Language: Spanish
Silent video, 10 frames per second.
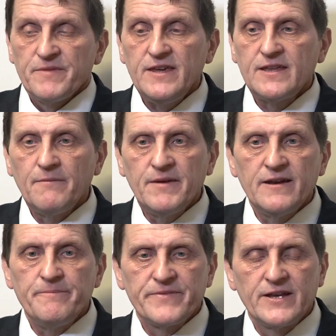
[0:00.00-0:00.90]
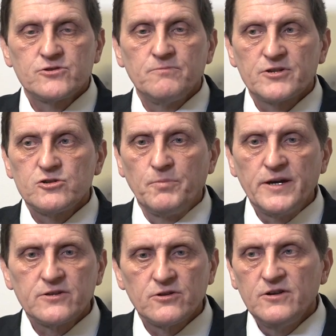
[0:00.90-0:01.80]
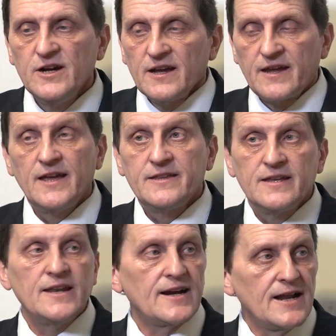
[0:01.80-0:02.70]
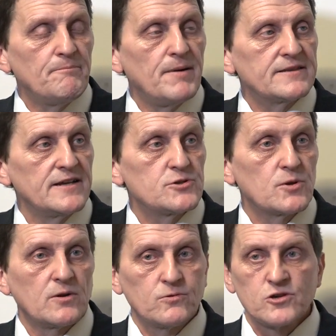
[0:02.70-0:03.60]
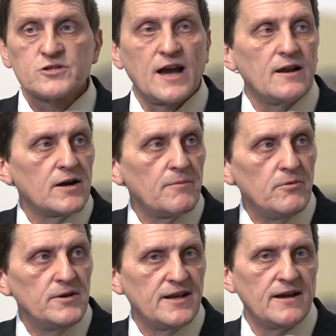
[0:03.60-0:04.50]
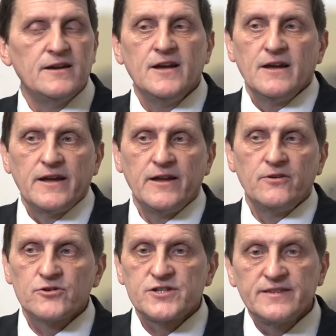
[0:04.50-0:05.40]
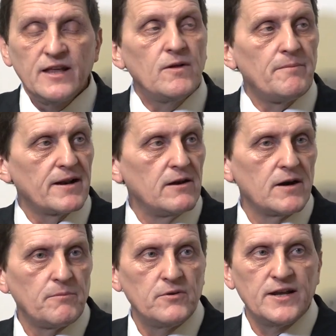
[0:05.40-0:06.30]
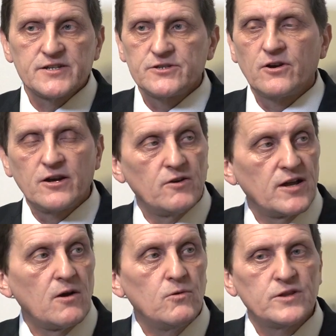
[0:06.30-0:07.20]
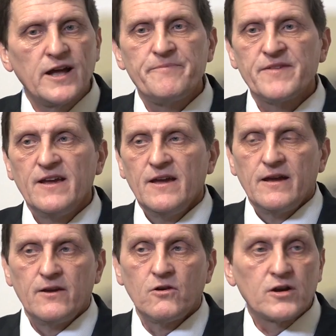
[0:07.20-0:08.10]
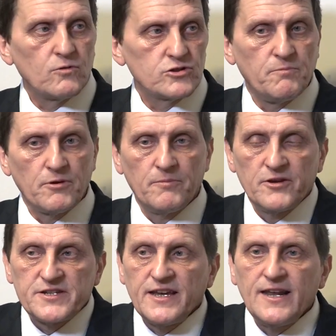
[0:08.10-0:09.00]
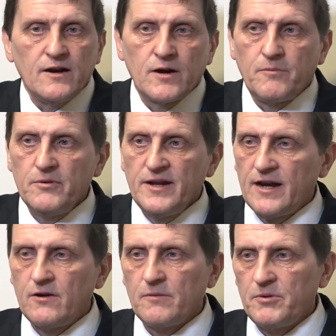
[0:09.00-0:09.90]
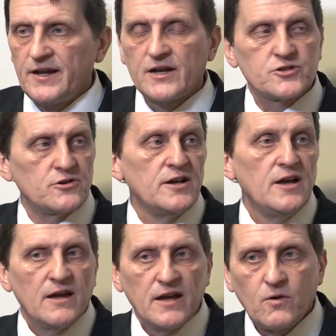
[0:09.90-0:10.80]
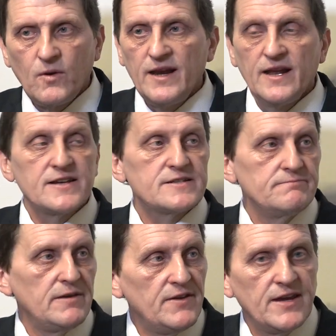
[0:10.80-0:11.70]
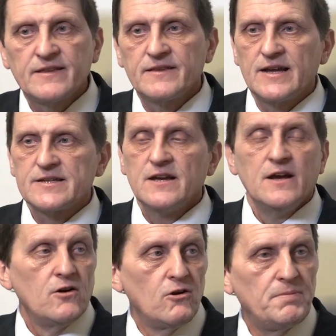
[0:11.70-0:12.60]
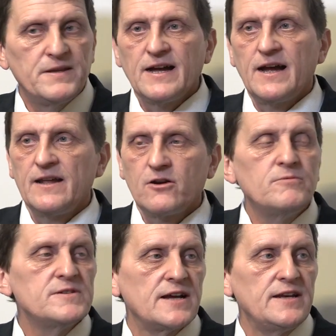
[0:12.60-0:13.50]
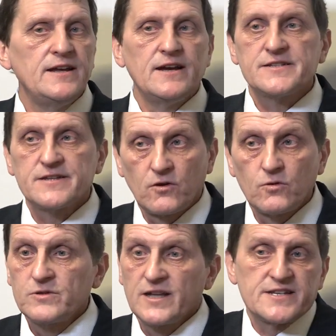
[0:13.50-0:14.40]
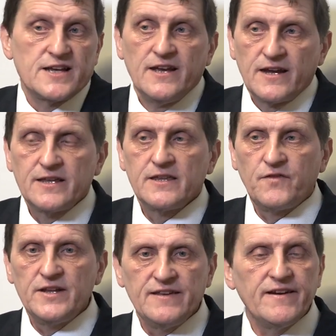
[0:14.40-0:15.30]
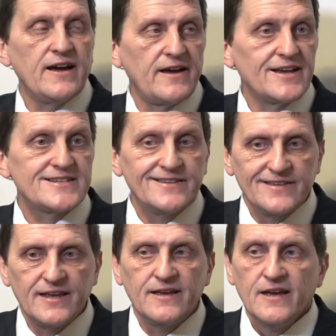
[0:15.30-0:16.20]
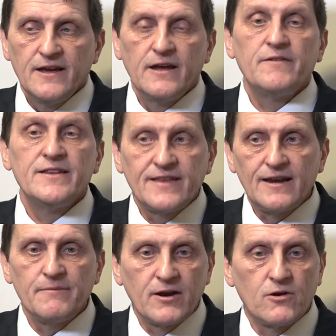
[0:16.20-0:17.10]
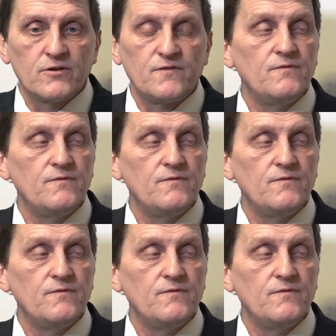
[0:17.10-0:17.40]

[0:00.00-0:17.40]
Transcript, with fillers: y también es un presupuesto que destina gran parte de sus recursos a la obra pública. Eh, no se endeuda para la obra pública, sino que lo ejecuta eh, con recursos propios. ¿Y qué es la obra pública? La obra pública son escuelas, viviendas, hospitales, comisarías, rutas, que en definitiva hacen de brindarle mejor